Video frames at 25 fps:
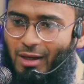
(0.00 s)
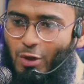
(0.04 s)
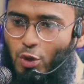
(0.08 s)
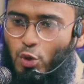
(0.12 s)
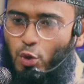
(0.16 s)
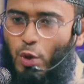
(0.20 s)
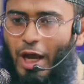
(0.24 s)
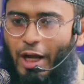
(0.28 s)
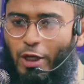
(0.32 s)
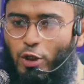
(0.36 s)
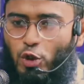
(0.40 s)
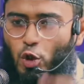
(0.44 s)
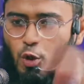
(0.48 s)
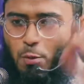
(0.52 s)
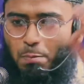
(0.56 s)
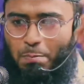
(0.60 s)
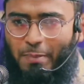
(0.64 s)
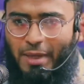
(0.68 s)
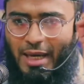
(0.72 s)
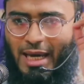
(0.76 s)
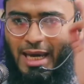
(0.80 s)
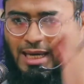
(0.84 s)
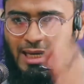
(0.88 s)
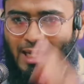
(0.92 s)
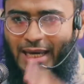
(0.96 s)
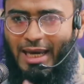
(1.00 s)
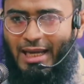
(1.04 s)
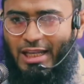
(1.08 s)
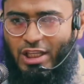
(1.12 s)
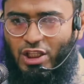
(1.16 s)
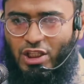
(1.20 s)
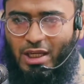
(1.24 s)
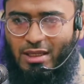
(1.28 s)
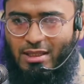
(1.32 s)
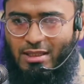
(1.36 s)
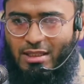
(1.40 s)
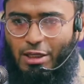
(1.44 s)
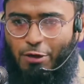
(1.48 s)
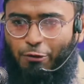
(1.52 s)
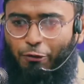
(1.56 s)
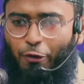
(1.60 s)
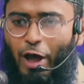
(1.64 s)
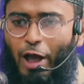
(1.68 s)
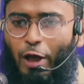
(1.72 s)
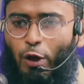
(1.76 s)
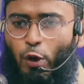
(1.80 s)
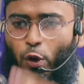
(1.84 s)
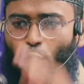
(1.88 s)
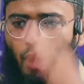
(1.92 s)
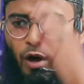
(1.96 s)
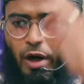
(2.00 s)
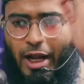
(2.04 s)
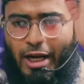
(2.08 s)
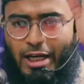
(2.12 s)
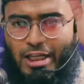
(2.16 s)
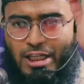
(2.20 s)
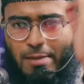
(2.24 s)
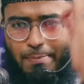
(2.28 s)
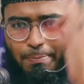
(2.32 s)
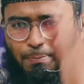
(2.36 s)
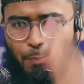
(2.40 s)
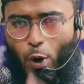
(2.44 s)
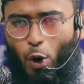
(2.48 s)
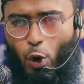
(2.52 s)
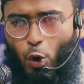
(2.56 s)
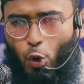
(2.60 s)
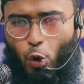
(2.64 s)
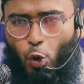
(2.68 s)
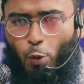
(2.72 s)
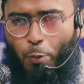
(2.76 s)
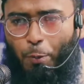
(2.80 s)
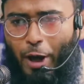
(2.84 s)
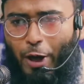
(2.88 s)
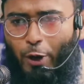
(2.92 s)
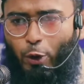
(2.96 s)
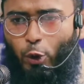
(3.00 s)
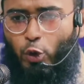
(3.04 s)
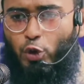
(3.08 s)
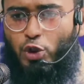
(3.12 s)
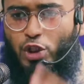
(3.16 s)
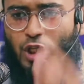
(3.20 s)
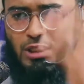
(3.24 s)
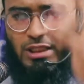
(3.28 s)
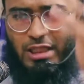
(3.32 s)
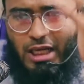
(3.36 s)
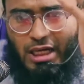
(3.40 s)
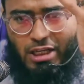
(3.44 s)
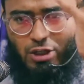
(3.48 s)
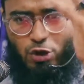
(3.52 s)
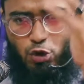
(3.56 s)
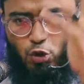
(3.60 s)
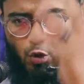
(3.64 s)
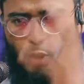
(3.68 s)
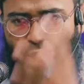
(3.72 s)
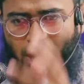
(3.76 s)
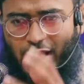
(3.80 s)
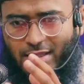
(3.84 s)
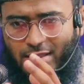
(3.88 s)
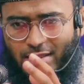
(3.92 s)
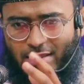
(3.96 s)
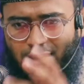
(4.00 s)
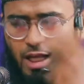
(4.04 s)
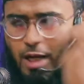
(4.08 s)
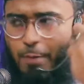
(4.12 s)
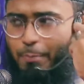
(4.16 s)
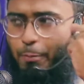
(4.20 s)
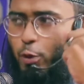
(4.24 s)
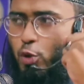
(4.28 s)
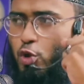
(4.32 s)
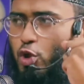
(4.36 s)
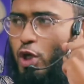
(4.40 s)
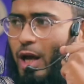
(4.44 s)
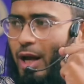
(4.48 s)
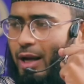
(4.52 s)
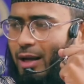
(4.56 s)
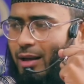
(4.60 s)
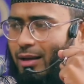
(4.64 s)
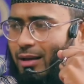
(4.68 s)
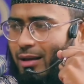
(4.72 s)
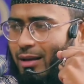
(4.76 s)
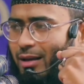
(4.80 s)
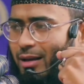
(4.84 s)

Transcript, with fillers: সো একজন মেয়েকে জাস্টিফাই করার একটা বড় উপায় হচ্ছে তার ড্রেস তার পোশাক